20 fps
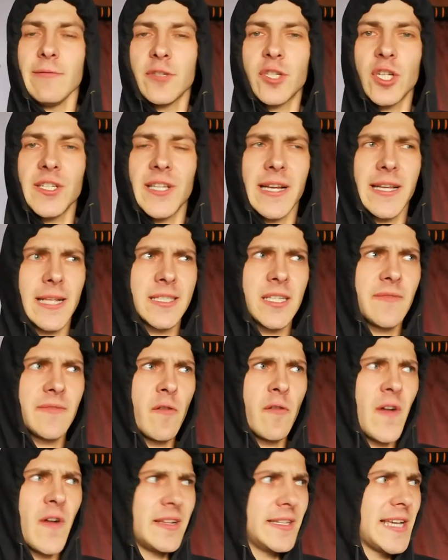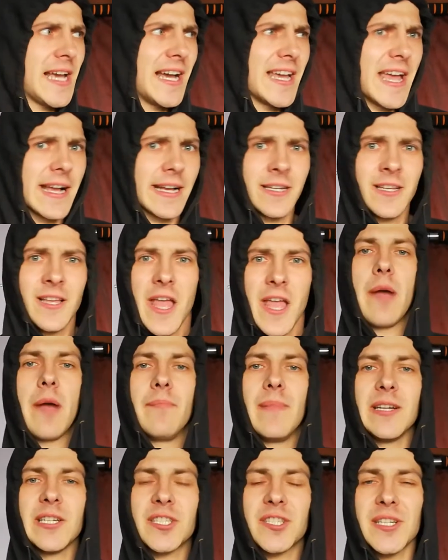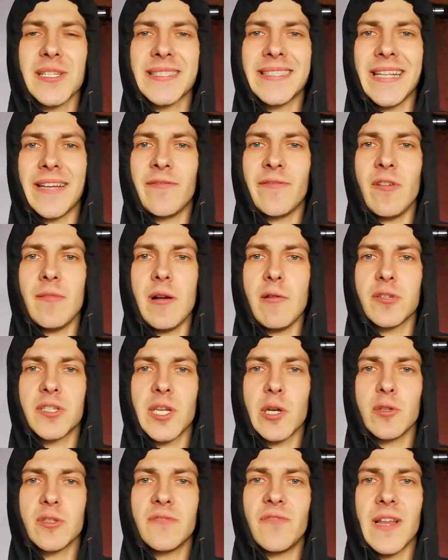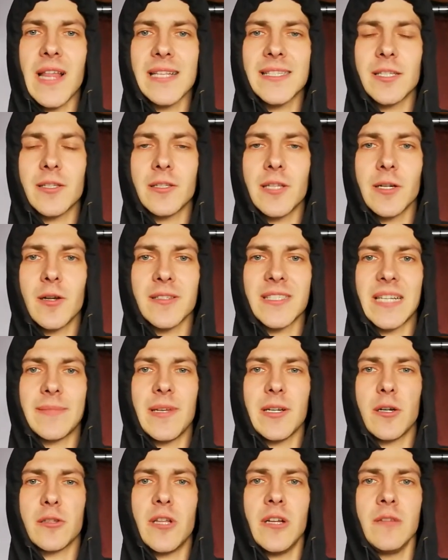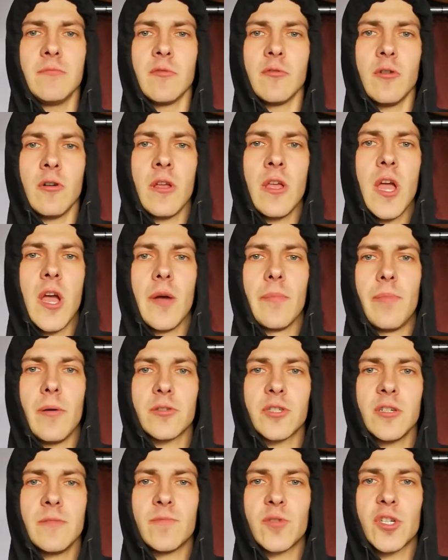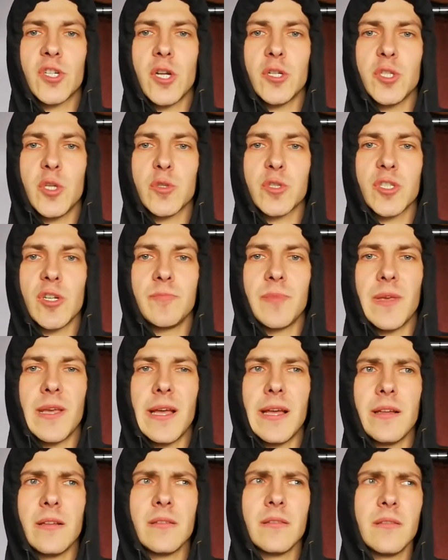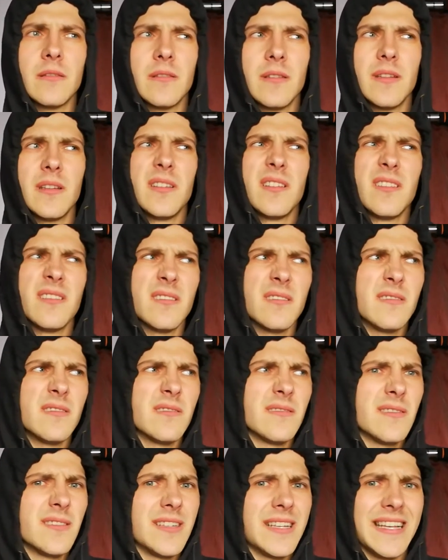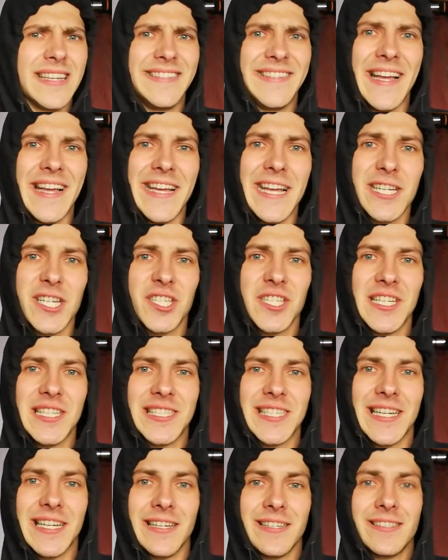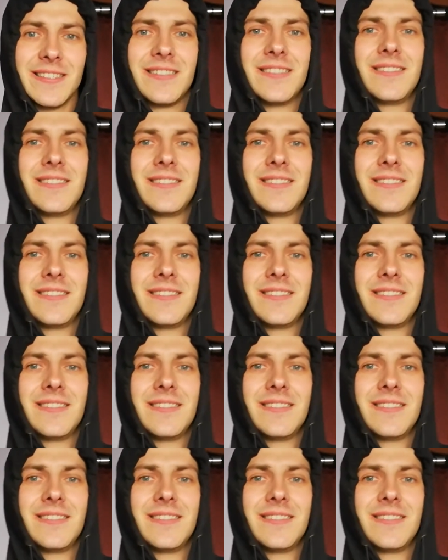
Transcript: W country grasował fan jajek. Mężczyzna włamał się dwa razy do tego samego domu, po czym przyrządził sobie jajecznicę.